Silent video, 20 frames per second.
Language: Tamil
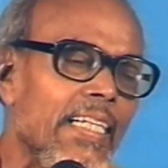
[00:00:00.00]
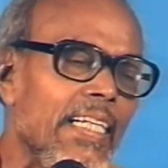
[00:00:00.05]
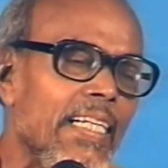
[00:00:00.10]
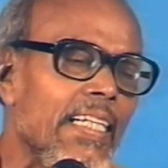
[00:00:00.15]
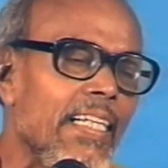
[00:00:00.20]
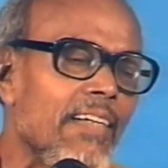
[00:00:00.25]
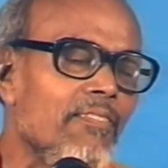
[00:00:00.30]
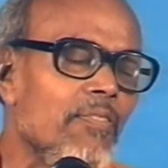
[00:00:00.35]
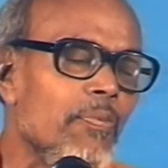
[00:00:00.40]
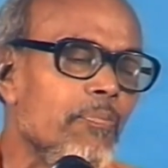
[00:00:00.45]

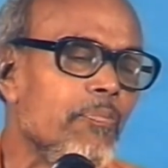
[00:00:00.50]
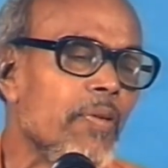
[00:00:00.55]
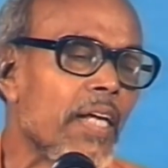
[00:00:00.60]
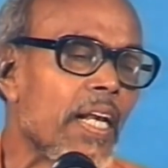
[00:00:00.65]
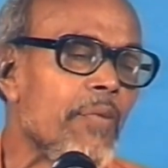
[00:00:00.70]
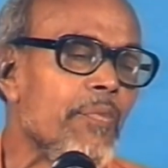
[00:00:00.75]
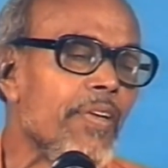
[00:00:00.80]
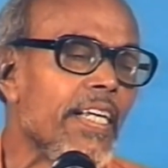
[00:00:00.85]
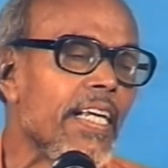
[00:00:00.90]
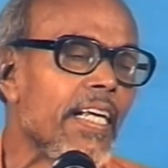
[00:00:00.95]
இந்த
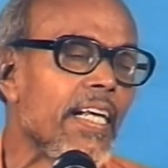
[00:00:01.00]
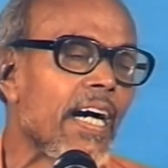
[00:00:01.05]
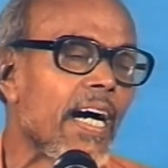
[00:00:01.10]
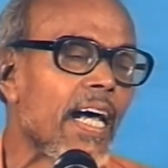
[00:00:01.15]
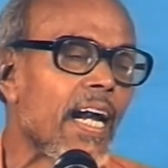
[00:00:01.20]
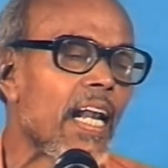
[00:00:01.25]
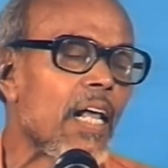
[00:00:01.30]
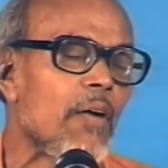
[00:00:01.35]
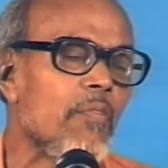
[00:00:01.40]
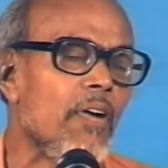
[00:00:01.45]
பிறவிக்கு
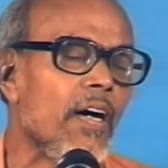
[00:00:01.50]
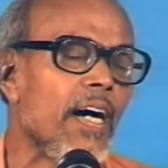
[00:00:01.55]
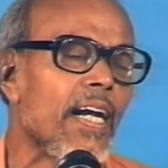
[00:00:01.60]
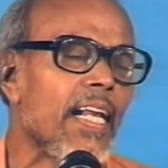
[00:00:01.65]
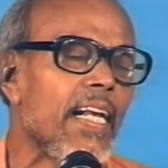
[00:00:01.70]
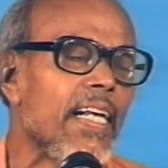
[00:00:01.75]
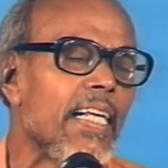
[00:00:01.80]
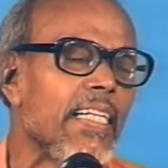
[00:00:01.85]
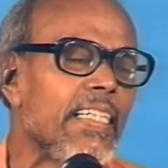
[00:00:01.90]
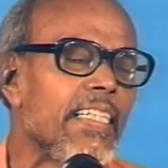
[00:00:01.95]

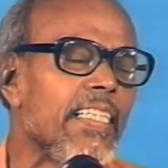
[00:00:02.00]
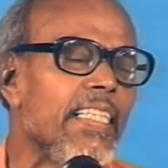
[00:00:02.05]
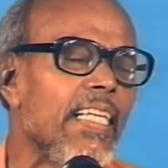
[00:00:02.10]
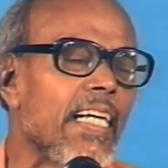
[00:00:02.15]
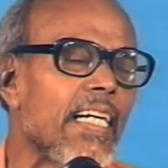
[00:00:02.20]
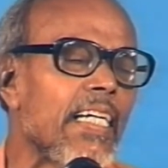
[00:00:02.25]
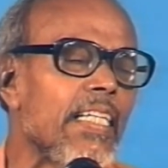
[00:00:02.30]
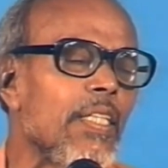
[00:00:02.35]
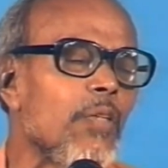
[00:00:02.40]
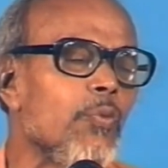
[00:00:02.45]
காரணமான நச்சு
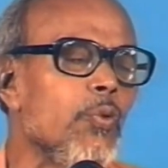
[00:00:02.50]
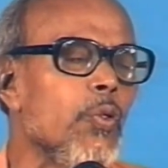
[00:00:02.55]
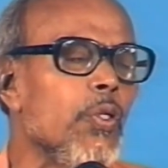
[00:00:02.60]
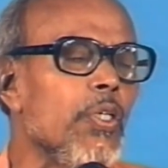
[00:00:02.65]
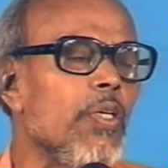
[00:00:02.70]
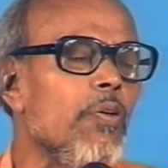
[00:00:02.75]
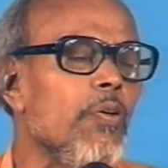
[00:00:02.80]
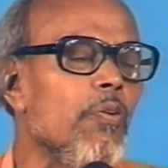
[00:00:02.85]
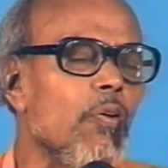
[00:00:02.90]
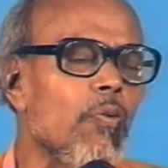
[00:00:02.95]
தேகத்தை
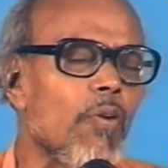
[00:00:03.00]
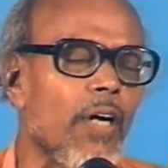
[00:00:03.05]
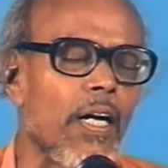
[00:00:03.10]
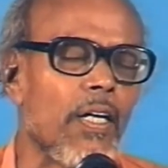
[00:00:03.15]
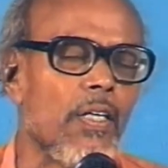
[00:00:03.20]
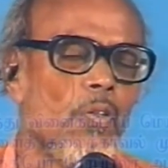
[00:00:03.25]
உருக்கி விடுவான்